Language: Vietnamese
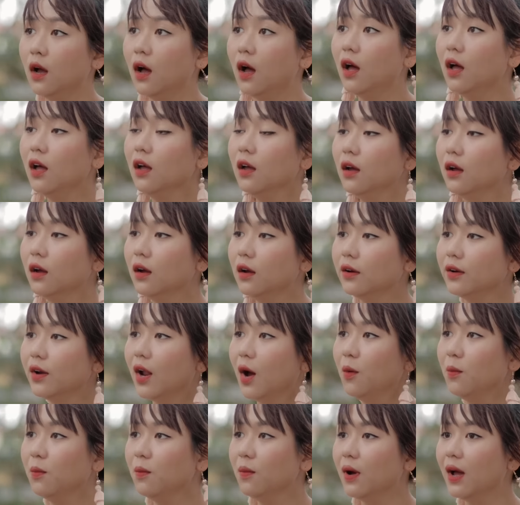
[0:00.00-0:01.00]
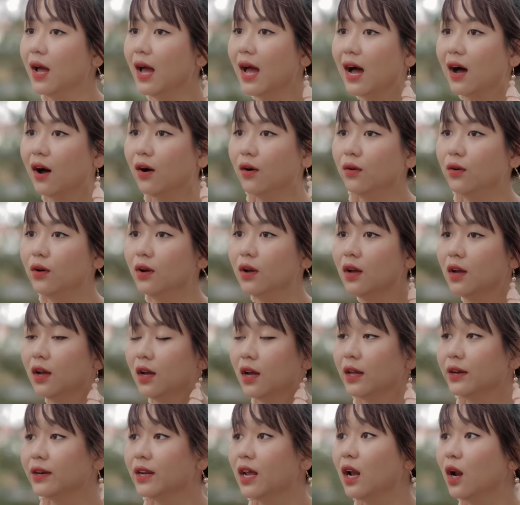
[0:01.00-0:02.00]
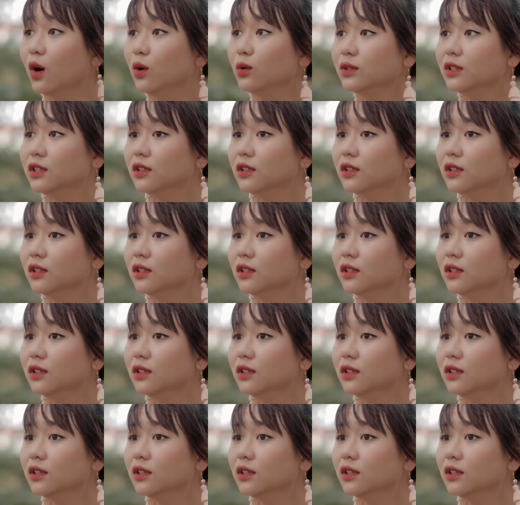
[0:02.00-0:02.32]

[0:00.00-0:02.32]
Ơ, à, Đông, Thảo, đến lâu